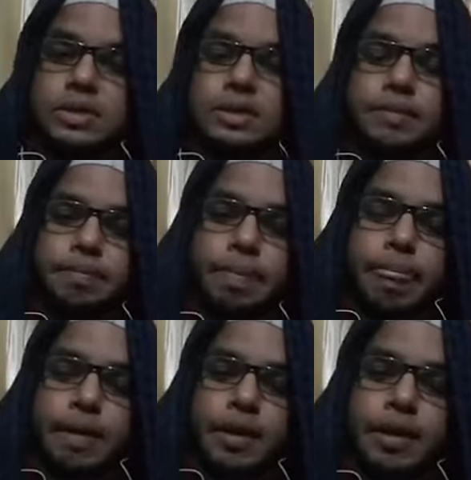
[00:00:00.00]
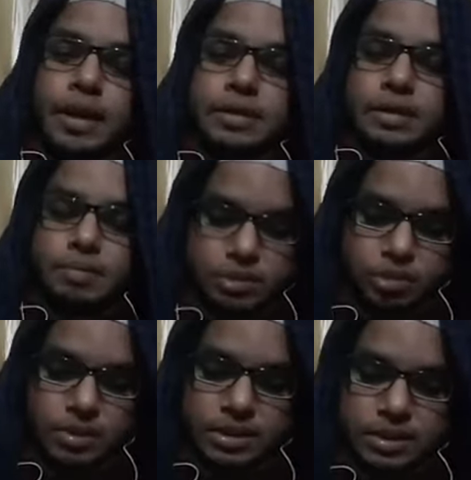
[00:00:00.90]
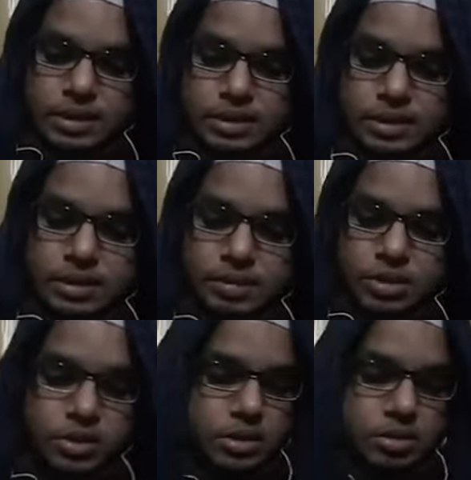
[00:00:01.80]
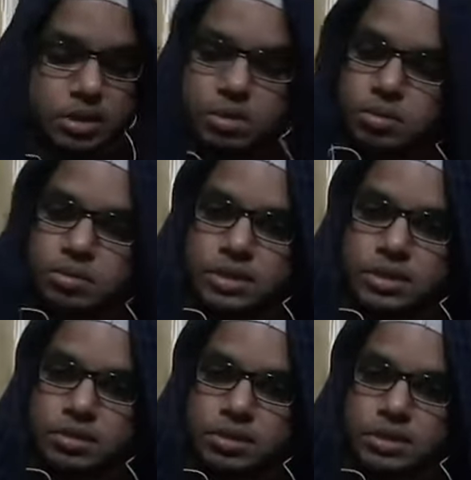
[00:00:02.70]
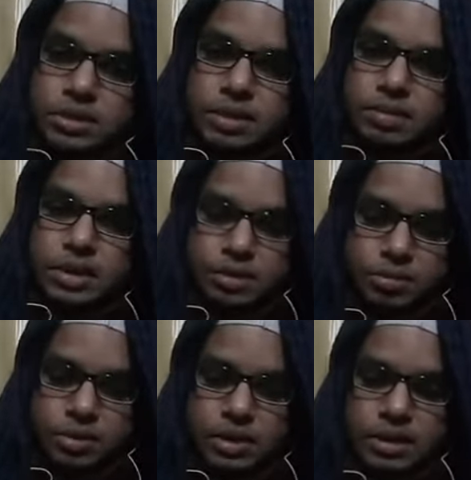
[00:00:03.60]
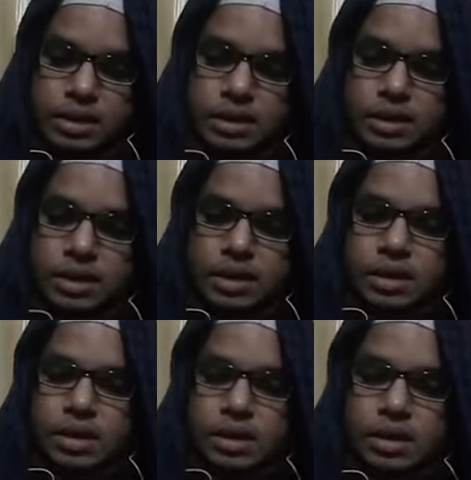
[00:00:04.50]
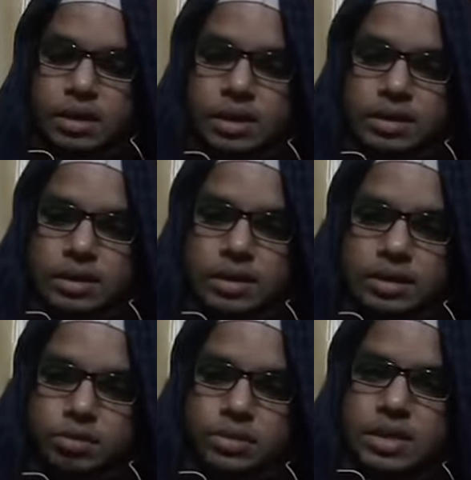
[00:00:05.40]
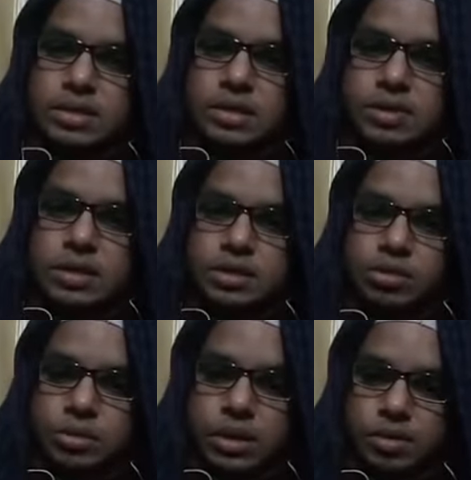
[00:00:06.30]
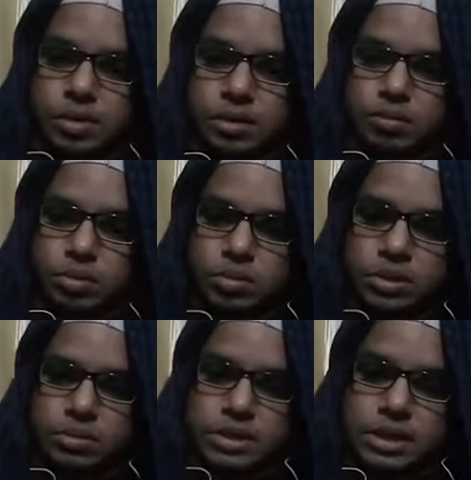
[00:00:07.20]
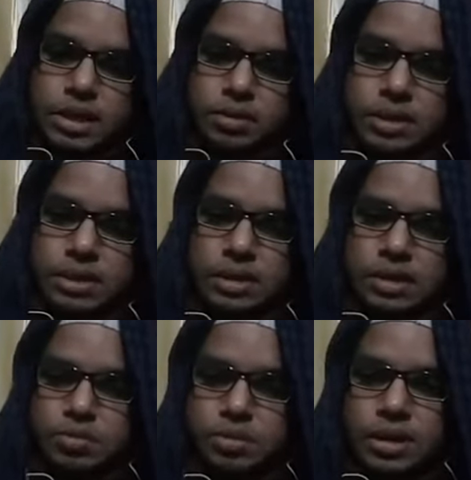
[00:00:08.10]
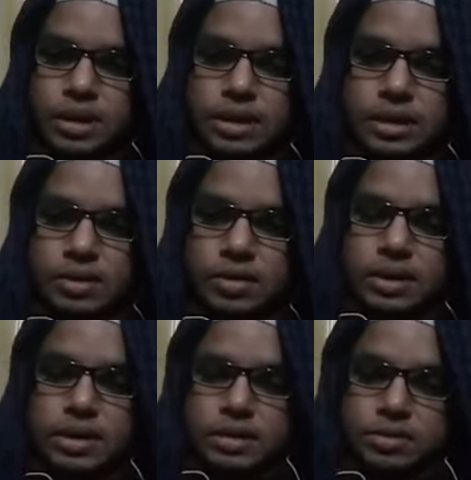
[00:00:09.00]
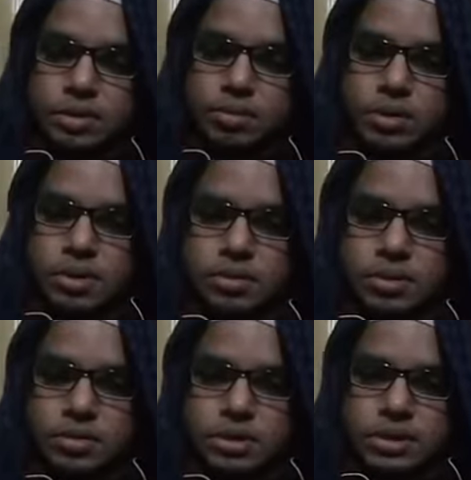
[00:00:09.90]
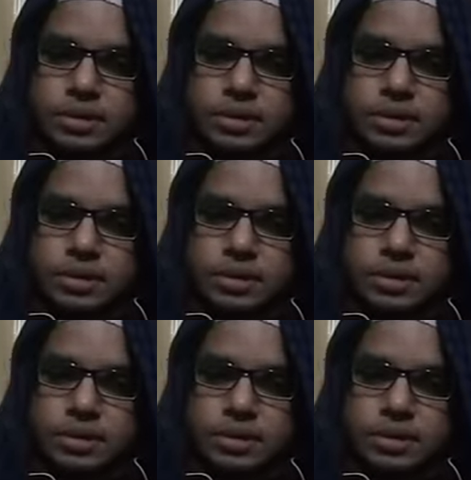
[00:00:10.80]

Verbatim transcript: যে আজকে আপনারা সবাই জানেন আজকে যে বিষয়ে কথা বলবো সেটা হচ্ছে ইসলামী দাস প্রথা এটা একটা খুব সেন্সিটিভ একটা ইস্যু কারণ অনেক ভুল বোঝাবুঝির কারণে দাস প্রথাটাকে নিয়ে অনেকেই আসলে ভুলের মধ্যে রয়েছে